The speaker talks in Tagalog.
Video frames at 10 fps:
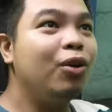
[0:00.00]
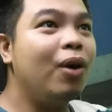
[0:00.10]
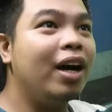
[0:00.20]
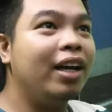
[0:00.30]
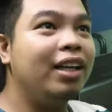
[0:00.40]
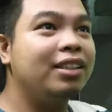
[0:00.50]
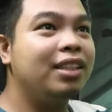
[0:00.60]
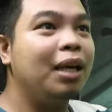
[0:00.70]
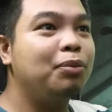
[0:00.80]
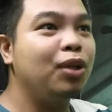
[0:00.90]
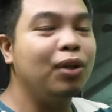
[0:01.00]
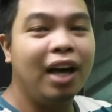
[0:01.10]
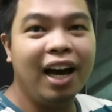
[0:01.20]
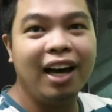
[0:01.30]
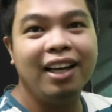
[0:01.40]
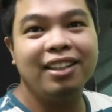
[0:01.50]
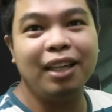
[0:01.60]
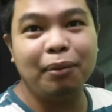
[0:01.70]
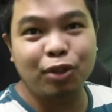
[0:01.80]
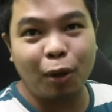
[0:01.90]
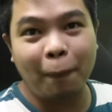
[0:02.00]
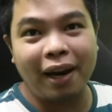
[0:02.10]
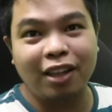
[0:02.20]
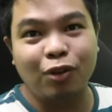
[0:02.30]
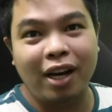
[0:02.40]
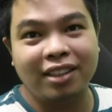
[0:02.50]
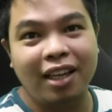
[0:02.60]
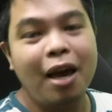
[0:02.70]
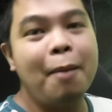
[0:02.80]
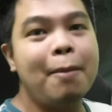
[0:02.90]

You are in safe zone. Ha, safe zone pala to guys eh.